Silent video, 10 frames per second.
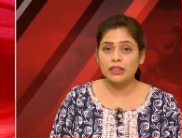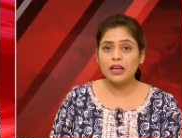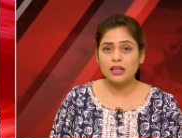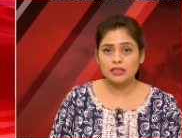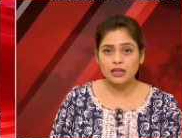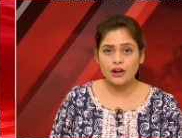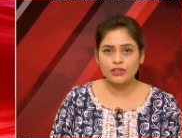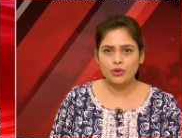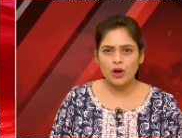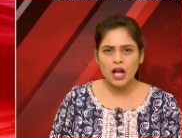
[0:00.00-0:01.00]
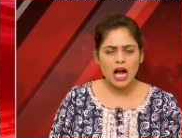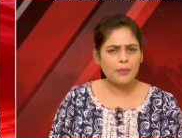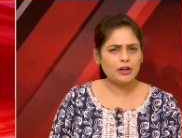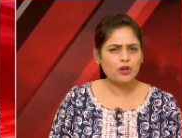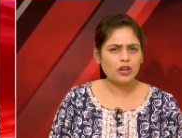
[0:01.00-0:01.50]
మంది హాజరు కావడంతో
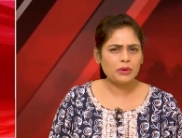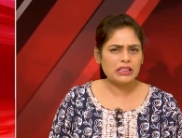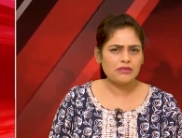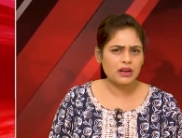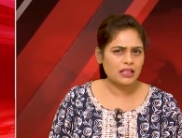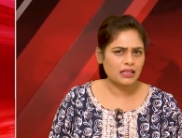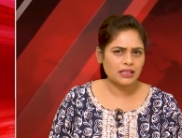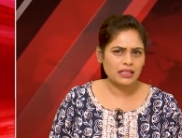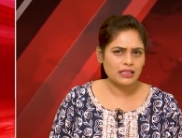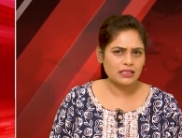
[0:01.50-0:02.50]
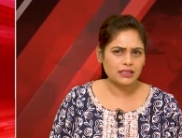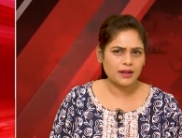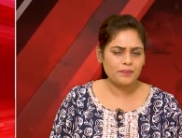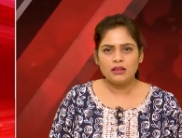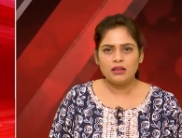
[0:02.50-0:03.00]
అప్పట్లోనే పెద్ద వివాదానికి
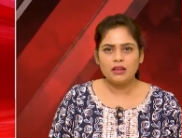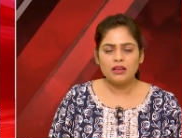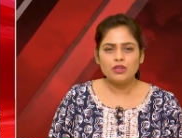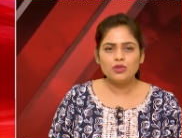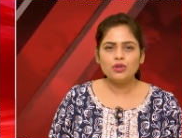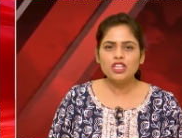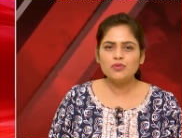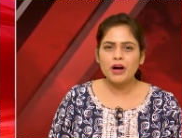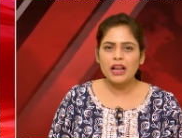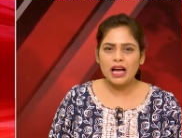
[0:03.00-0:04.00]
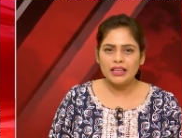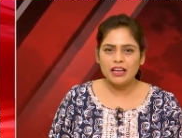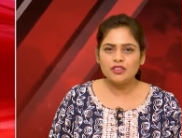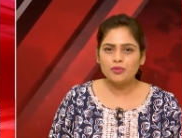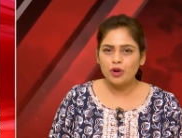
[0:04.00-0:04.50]
దారితీసింది సూరజ్ పాల్
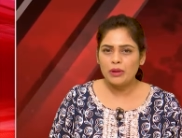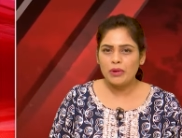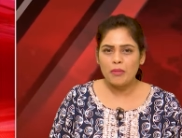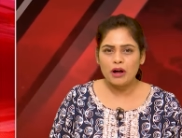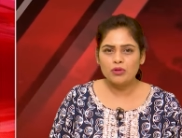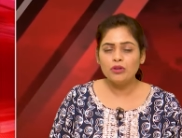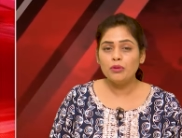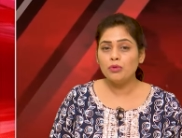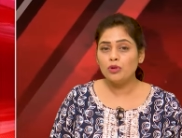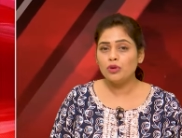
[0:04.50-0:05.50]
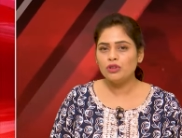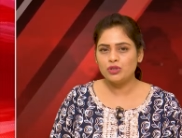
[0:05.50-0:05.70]
అలియాస్ భోలేబాబాకు ముగ్గురు